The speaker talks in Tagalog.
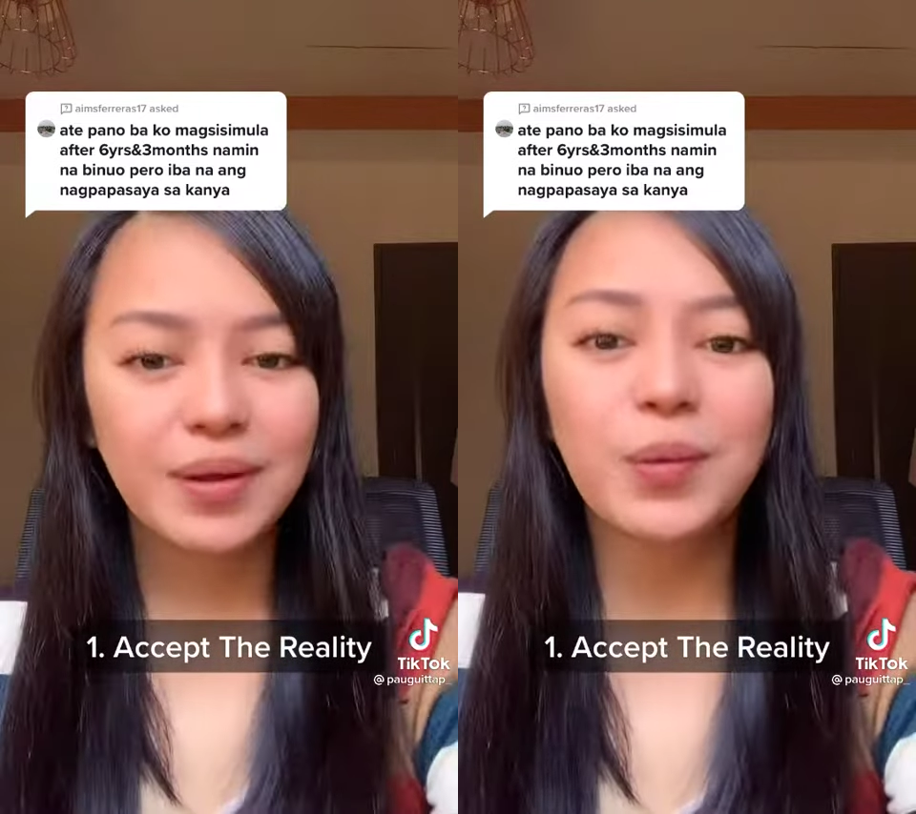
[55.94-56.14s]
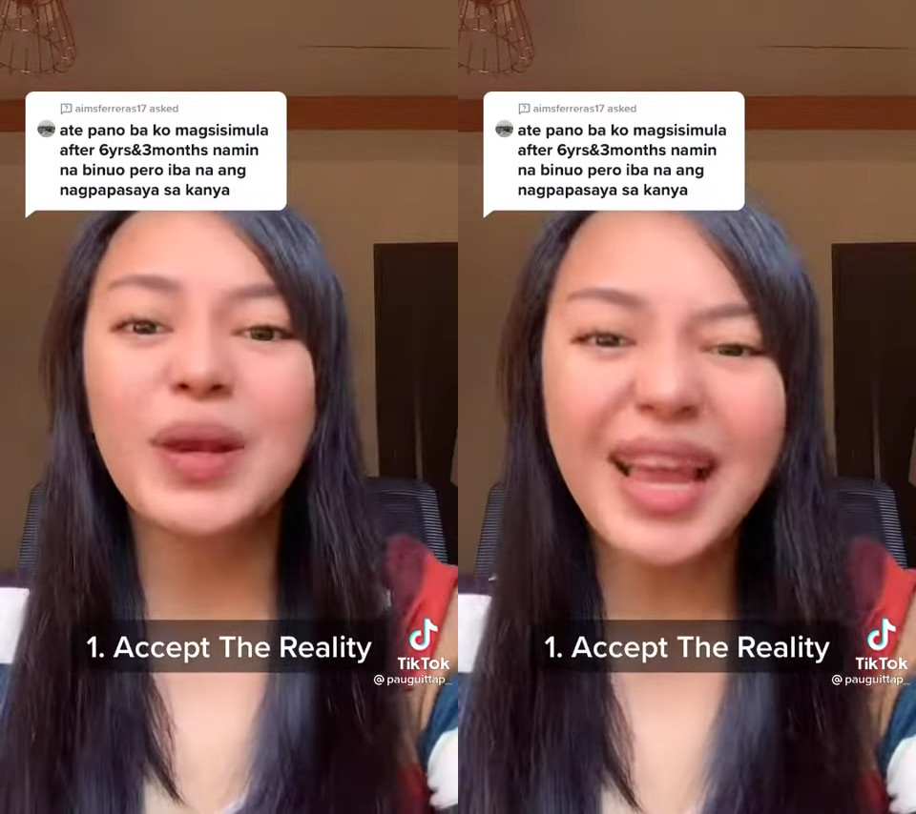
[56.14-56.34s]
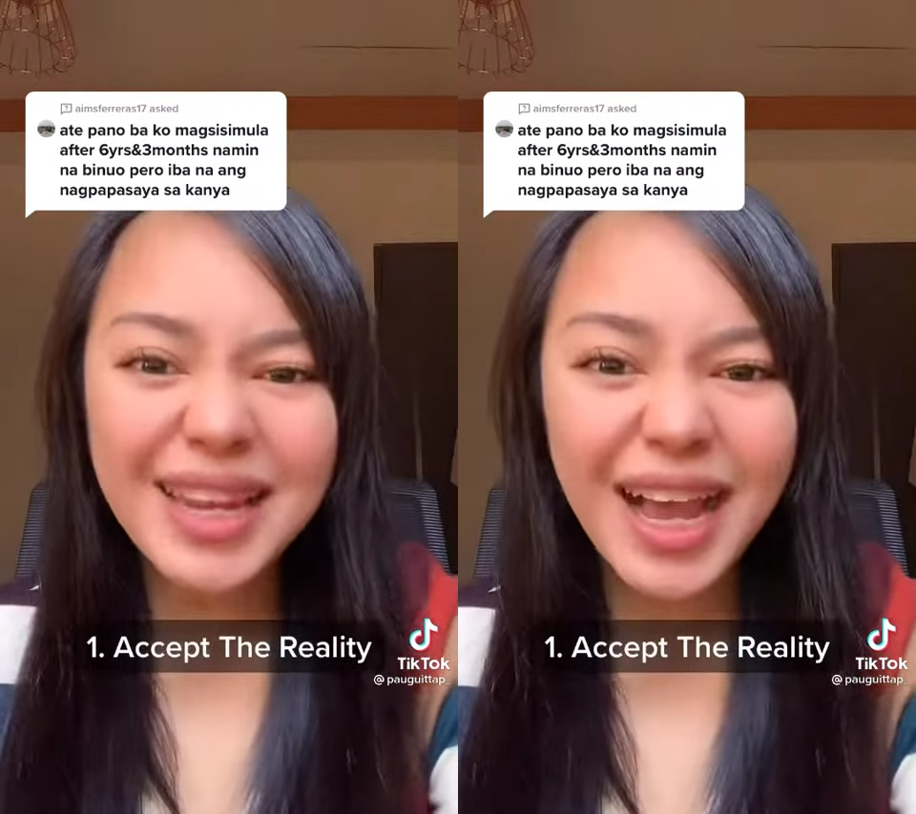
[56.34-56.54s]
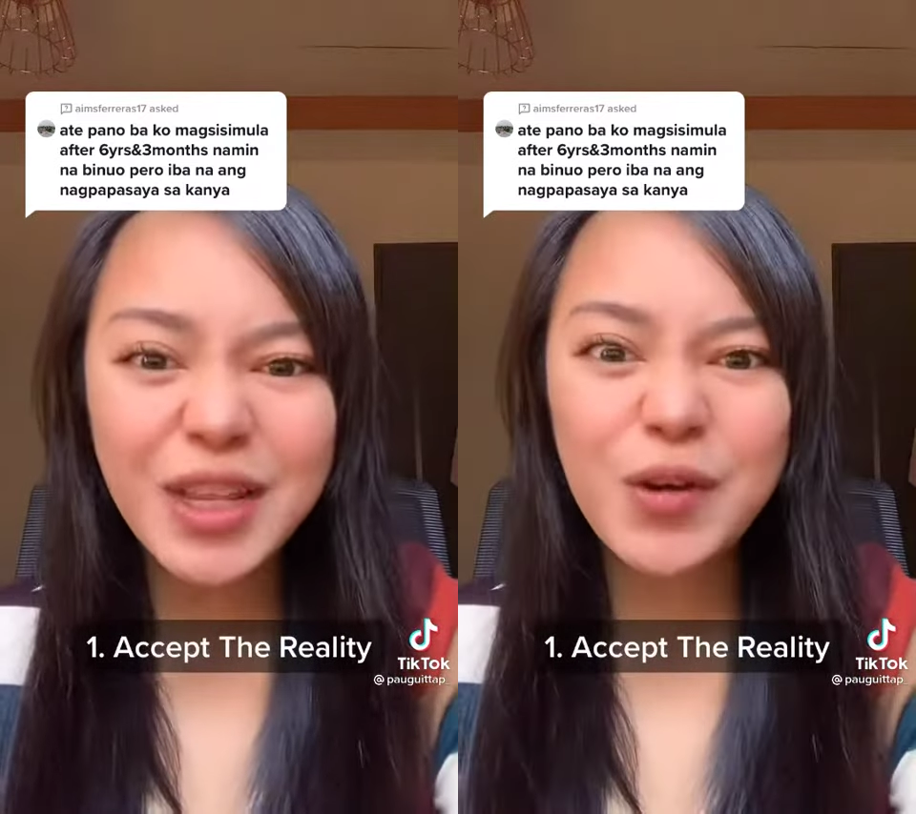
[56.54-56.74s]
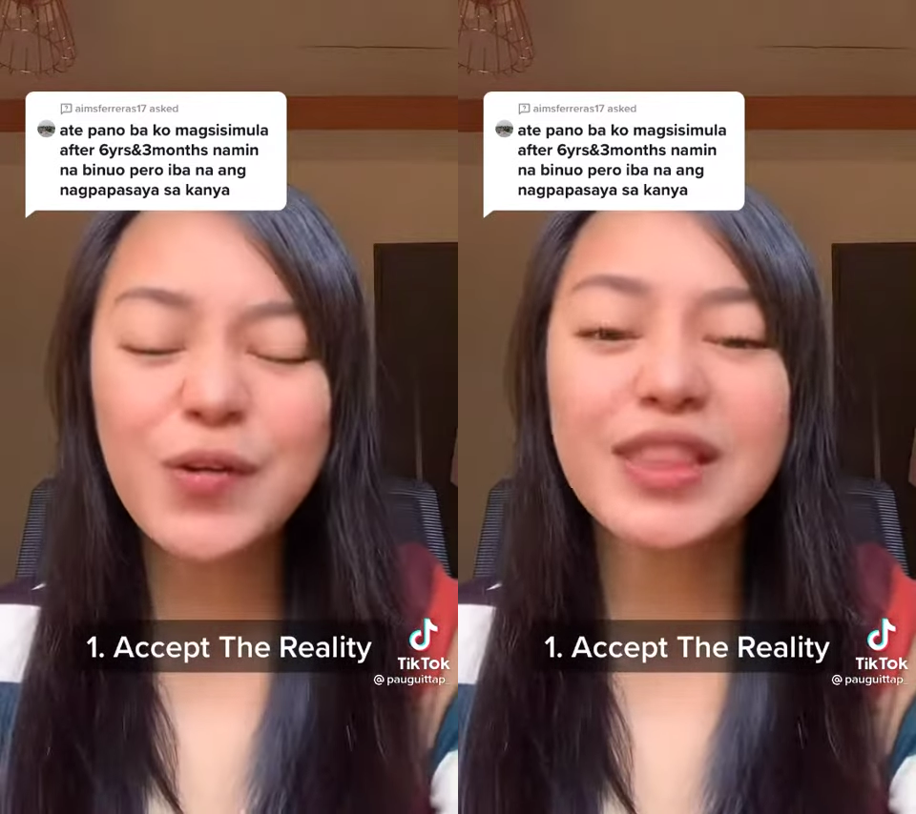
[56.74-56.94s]
Wala na
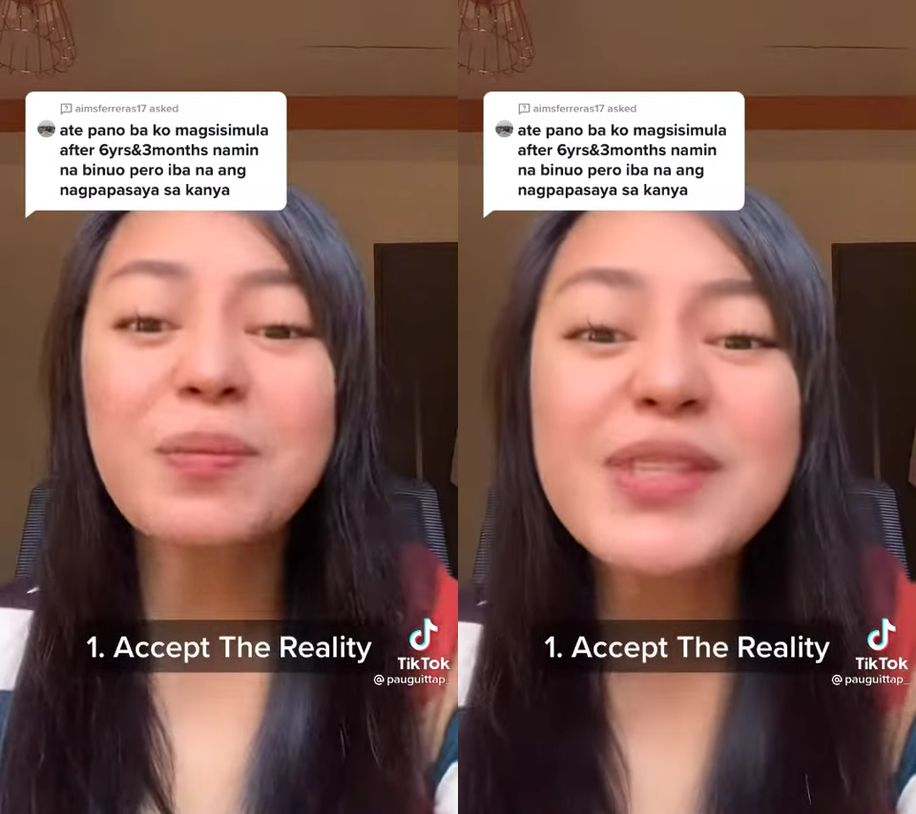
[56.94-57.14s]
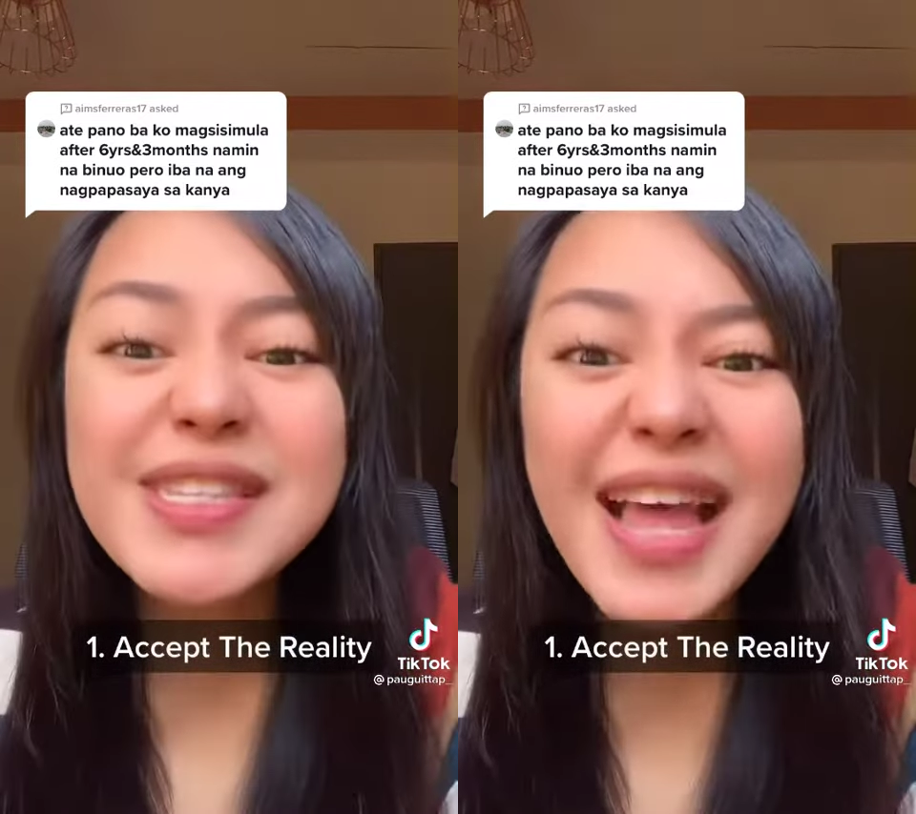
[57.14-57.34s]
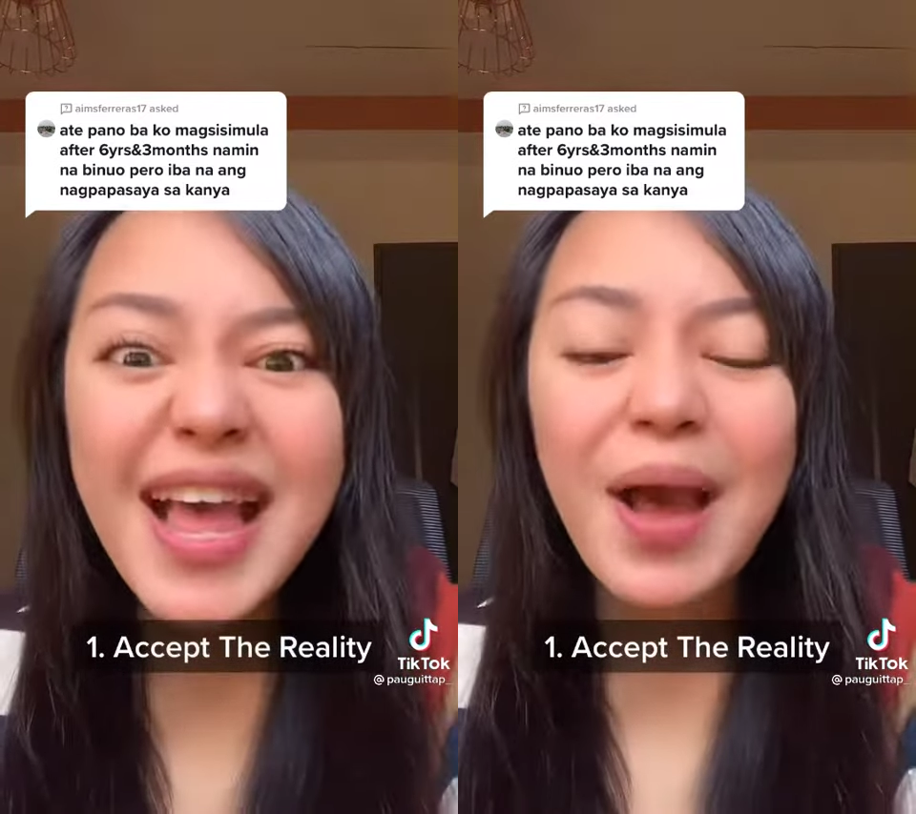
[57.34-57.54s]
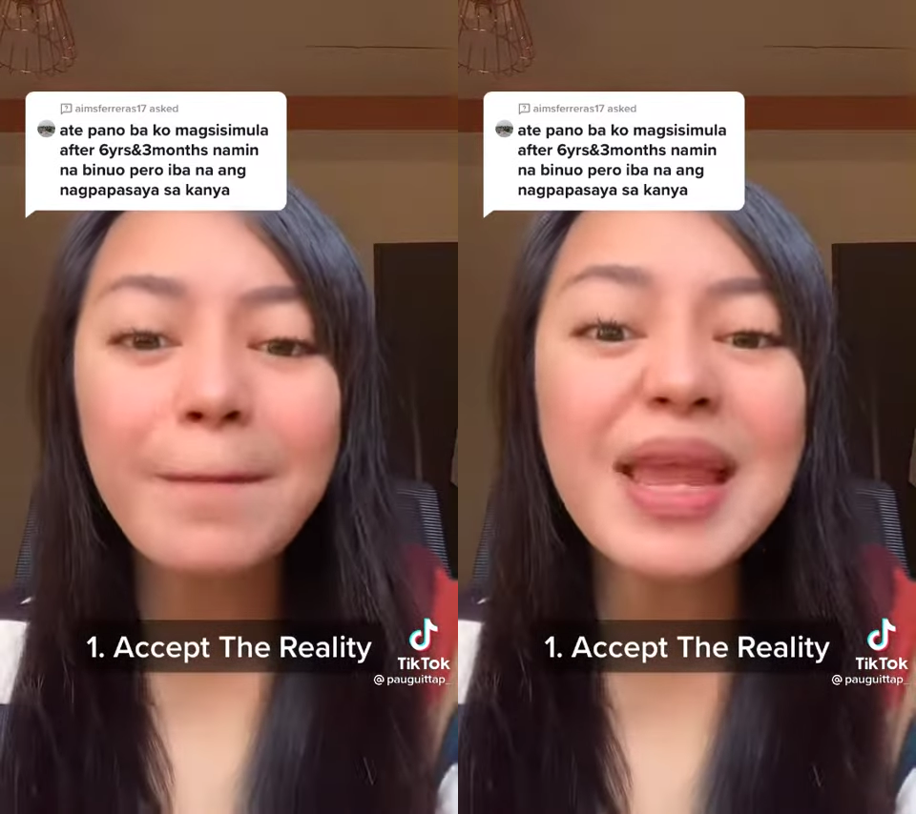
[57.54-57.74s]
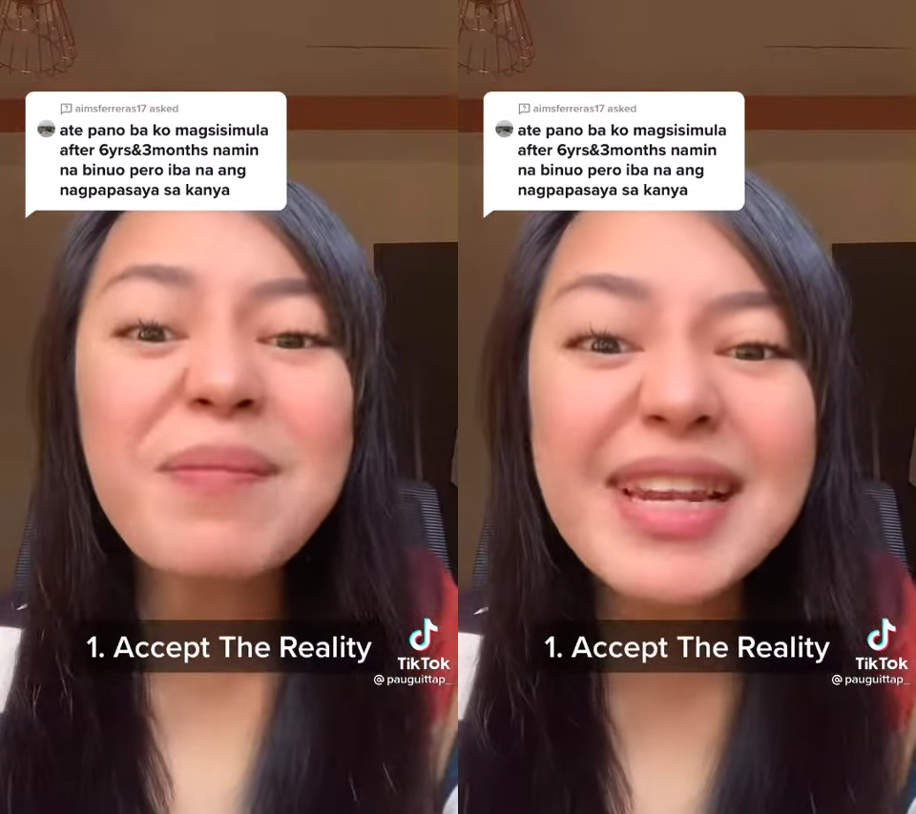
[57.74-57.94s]
kayo. Tapos na.
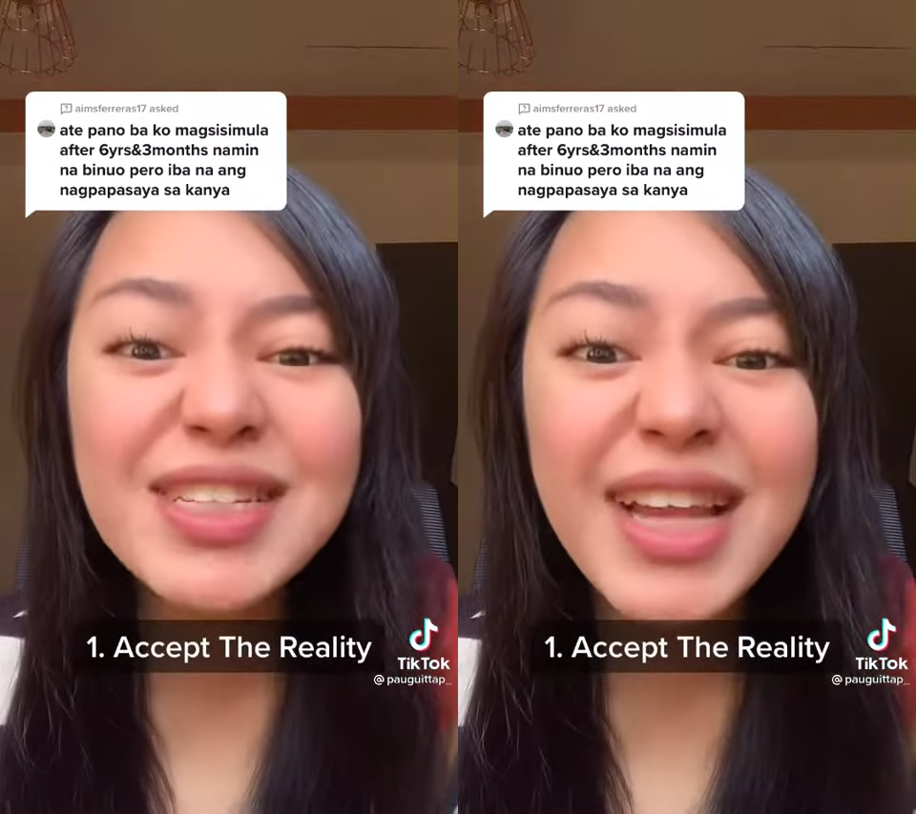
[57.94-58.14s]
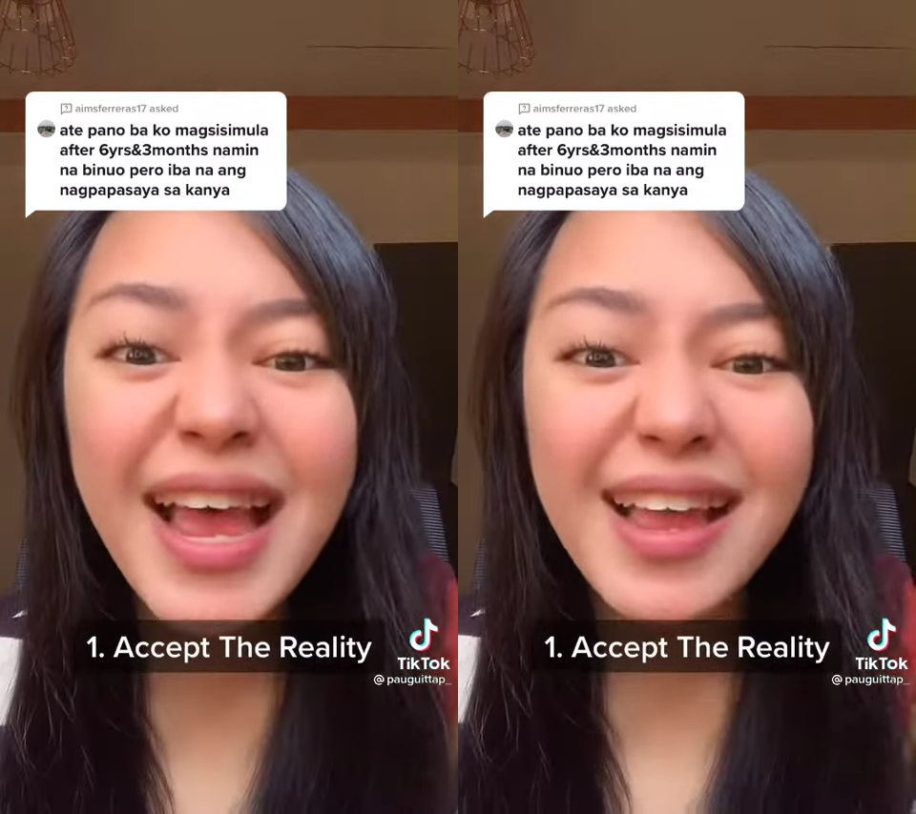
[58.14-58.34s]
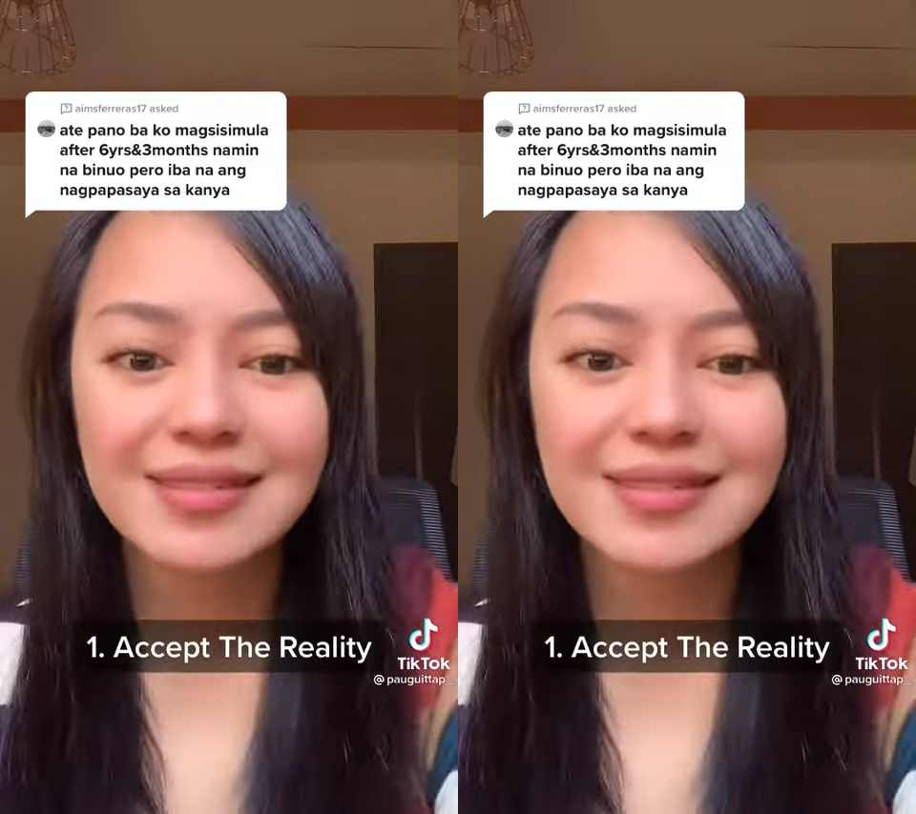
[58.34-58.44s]
May iba na siya.